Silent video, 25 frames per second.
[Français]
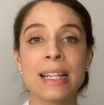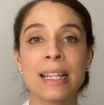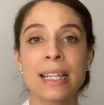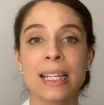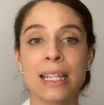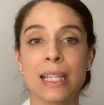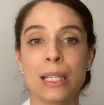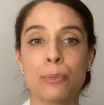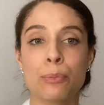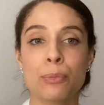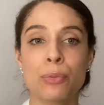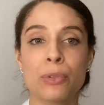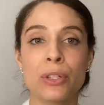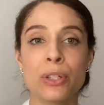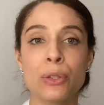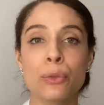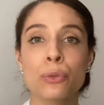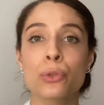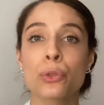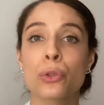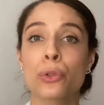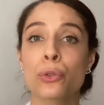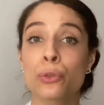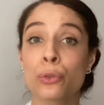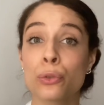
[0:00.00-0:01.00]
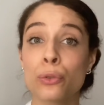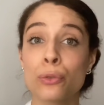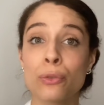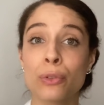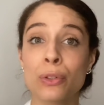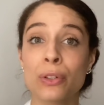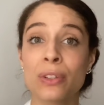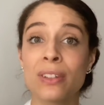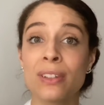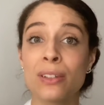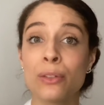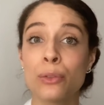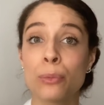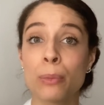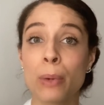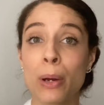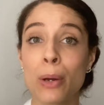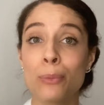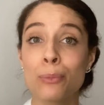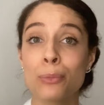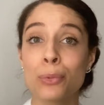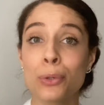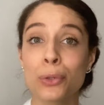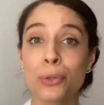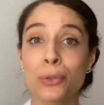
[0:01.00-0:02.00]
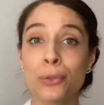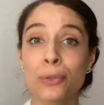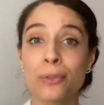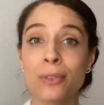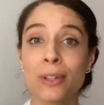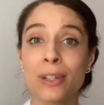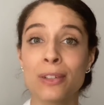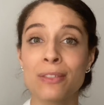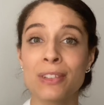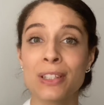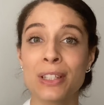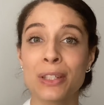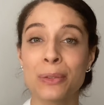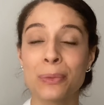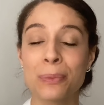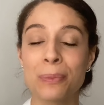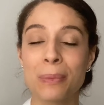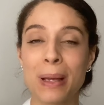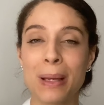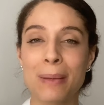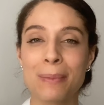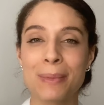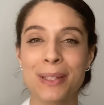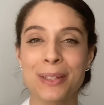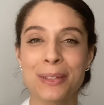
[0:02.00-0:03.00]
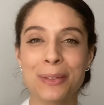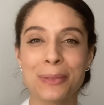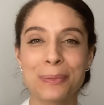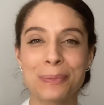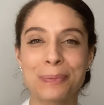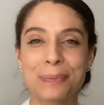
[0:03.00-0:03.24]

Et puis on se retrouve dès demain pour une nouvelle vidéo. A bientôt